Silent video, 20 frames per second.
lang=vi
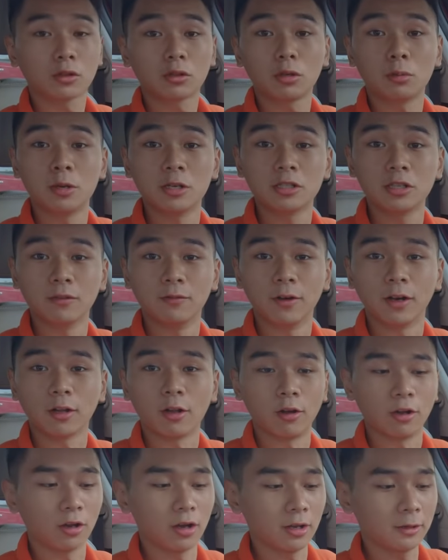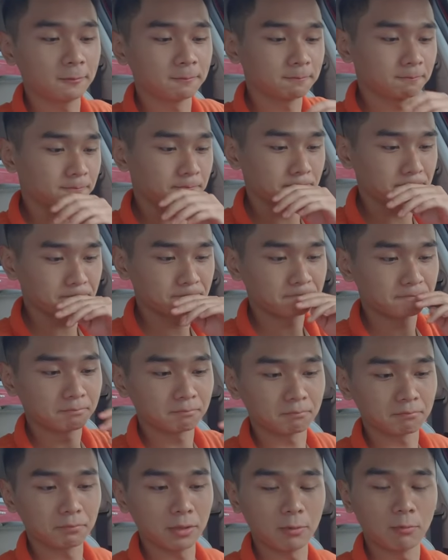Tôi mới chỉ vừa thổi thôi.
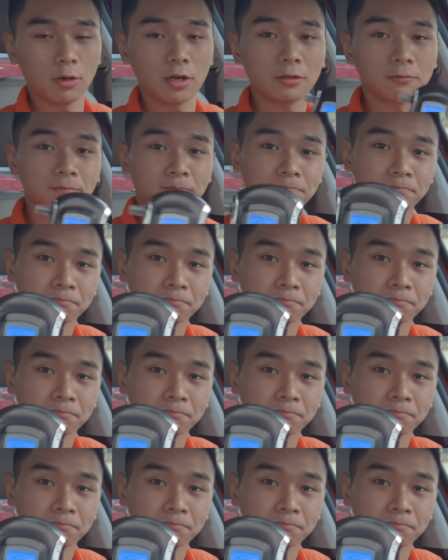Tim luôn.